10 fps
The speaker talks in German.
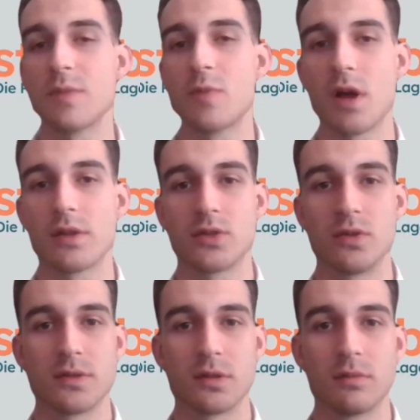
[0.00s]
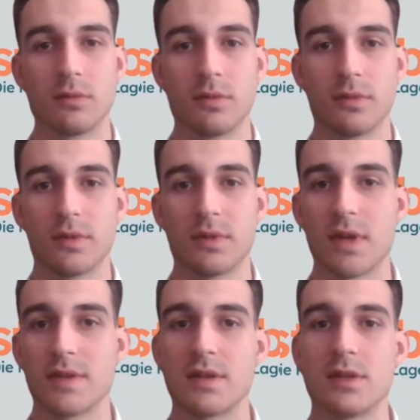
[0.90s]
separate Schlüssel.
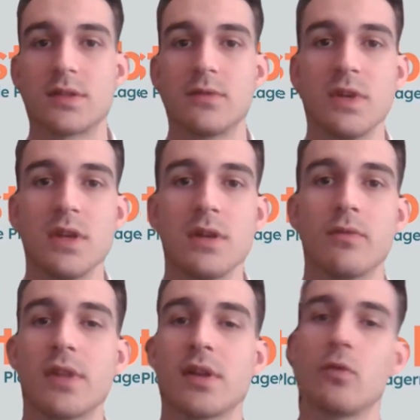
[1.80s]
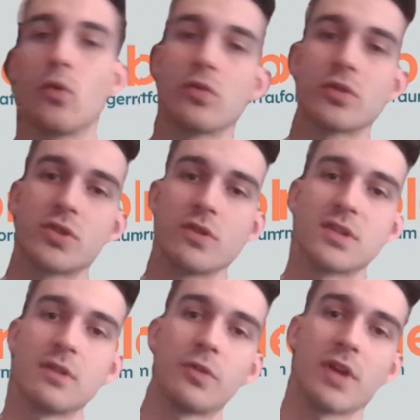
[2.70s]
Separate Schlüssel. Wie wenn dein
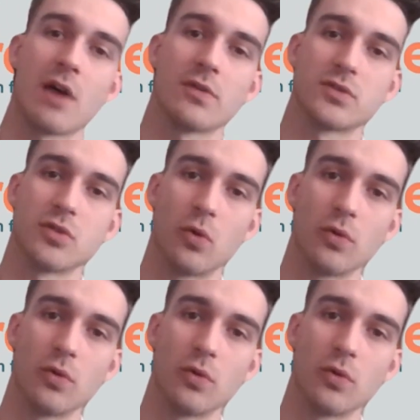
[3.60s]
Wohnungsschlüssel für die Haustür